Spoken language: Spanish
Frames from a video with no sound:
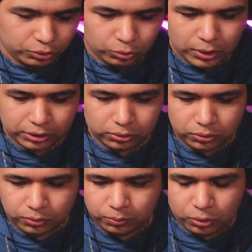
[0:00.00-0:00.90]
por
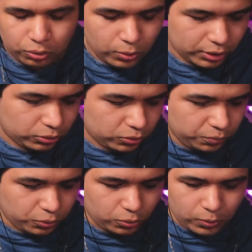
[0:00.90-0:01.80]
cuarto por
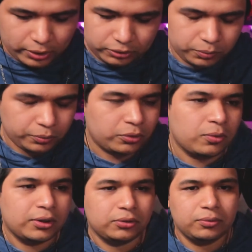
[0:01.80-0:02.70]
cuarto por cuarto por
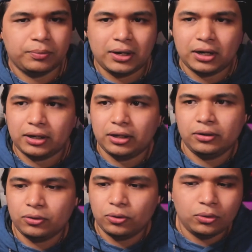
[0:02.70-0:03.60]
cuarto para que
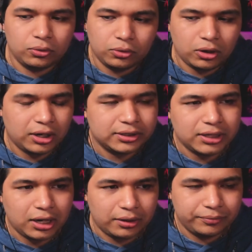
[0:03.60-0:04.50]
no, no
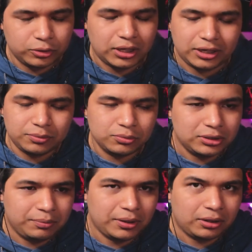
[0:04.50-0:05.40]
regresara. O sea,
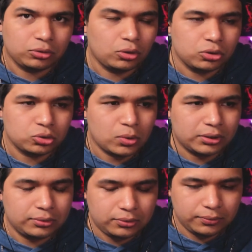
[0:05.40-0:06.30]
hicimos limpia en todos los
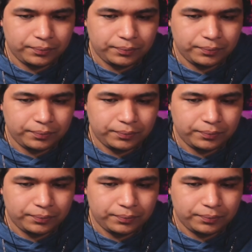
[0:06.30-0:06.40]
cuartos.